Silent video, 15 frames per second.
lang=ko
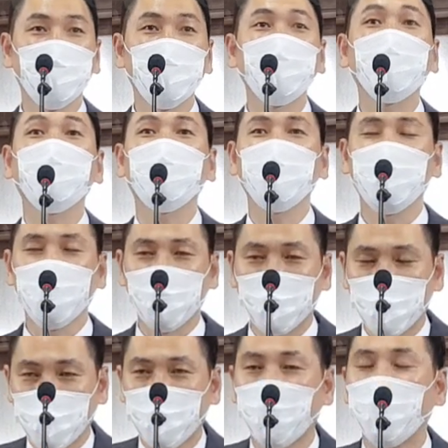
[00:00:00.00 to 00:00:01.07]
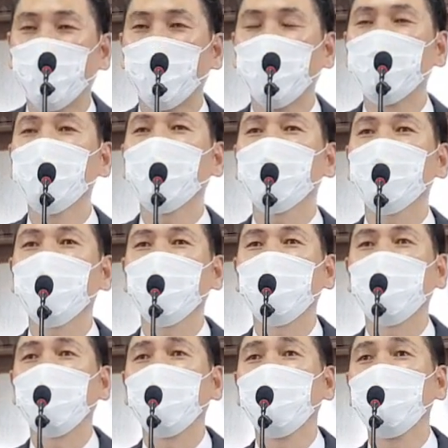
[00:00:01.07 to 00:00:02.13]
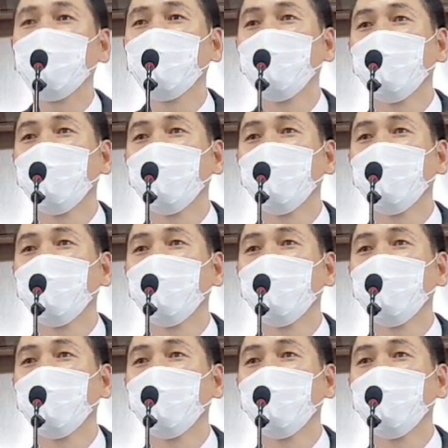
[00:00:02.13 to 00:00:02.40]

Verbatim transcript: 그것도 또 이렇게 오픈하시길래